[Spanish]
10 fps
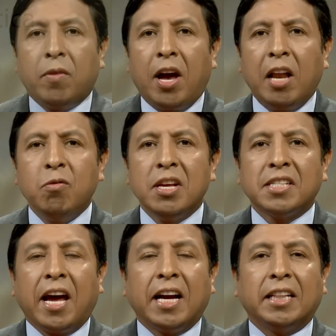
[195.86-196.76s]
algunas
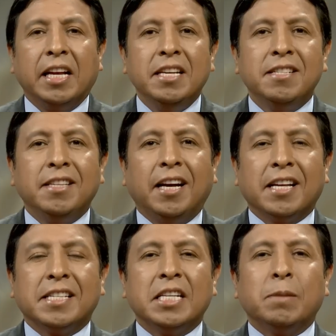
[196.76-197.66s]

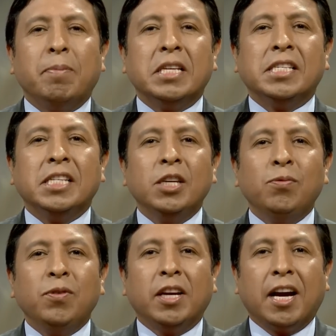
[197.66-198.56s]
características
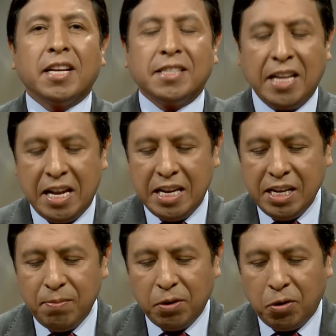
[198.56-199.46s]
específicas del
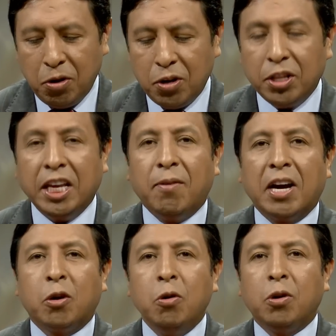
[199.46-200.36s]
libro de
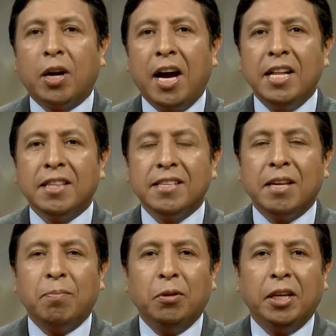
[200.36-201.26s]
Habacuc antes
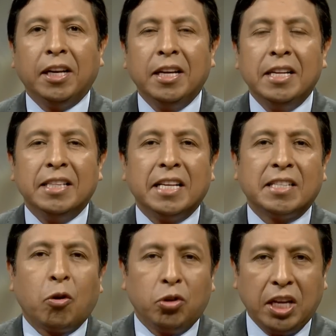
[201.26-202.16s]
de poder
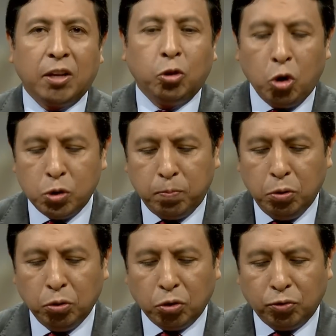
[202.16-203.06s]
desarrollar dos
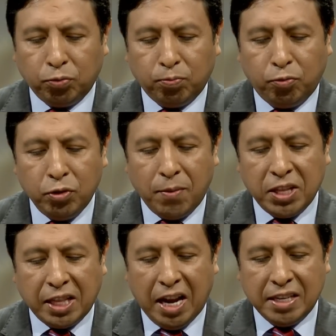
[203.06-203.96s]
puntos
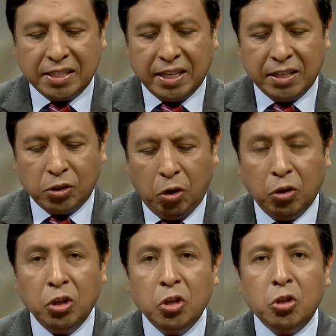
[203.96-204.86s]
fundamentales que son
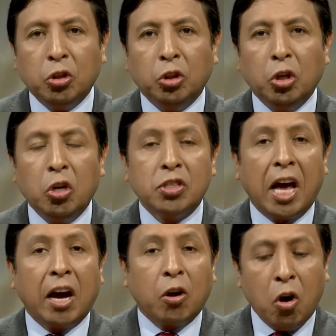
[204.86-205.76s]
Dios
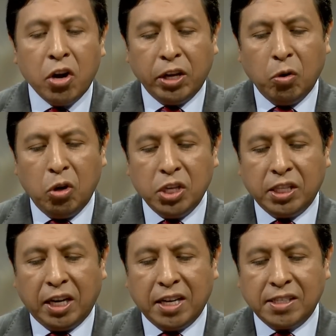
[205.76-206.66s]
acoge
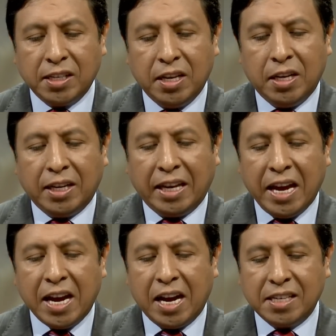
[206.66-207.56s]
nuestras
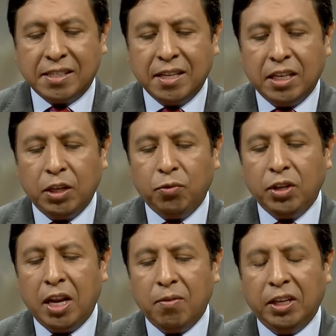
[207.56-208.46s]
quejas y,
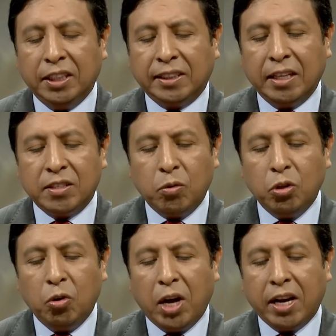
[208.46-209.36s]
en
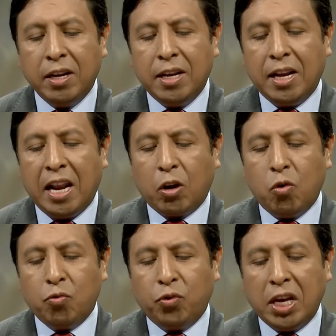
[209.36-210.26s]
segundo lugar la
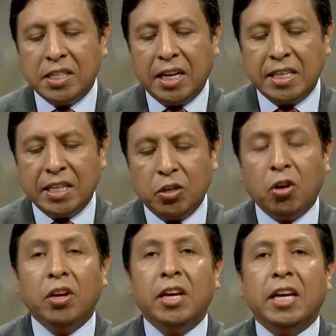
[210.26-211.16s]
confianza en el
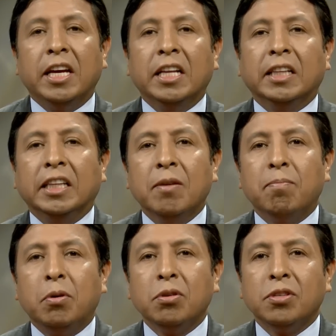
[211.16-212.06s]
Señor en
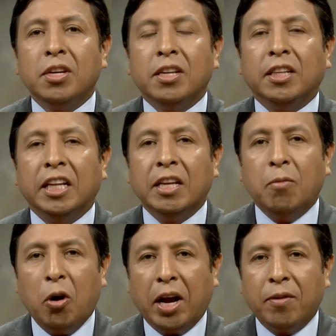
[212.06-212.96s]
tiempos de
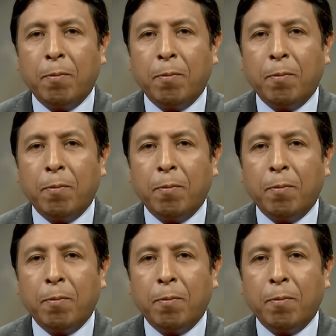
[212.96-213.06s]
demora.